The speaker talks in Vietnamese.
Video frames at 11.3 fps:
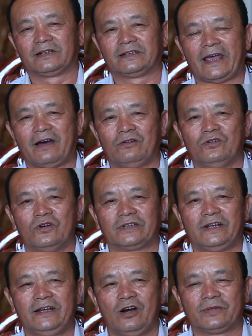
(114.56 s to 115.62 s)
cứ theo luôn thì
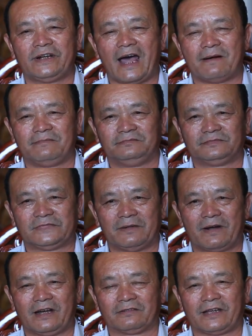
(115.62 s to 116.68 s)
đến hộp thứ 5 thì
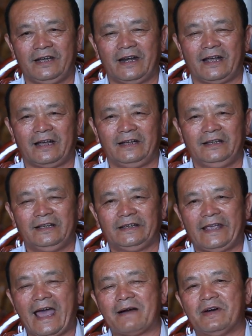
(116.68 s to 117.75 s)
bắt đầu thấy là
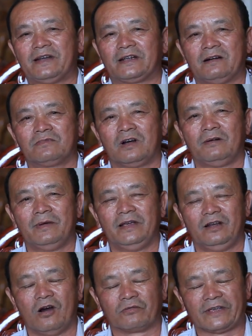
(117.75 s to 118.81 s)
da mình không có bị
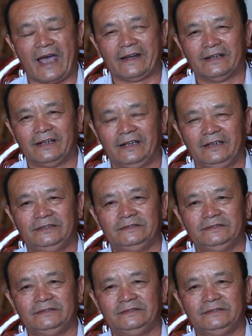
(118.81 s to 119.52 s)
lột da nữa.